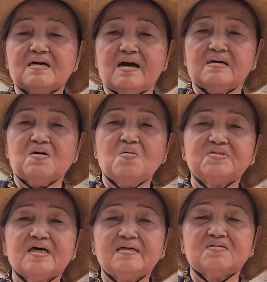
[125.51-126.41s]
càng khôn
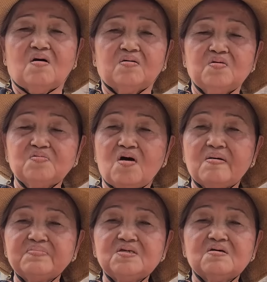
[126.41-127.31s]
xoay tròn lúc đó
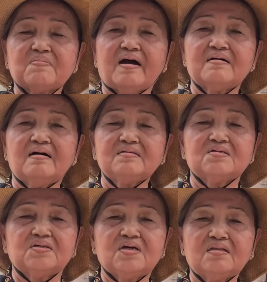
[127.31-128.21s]
âm dương bật hết
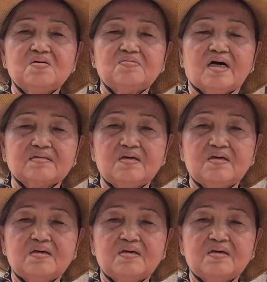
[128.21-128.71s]
người chết thứ vật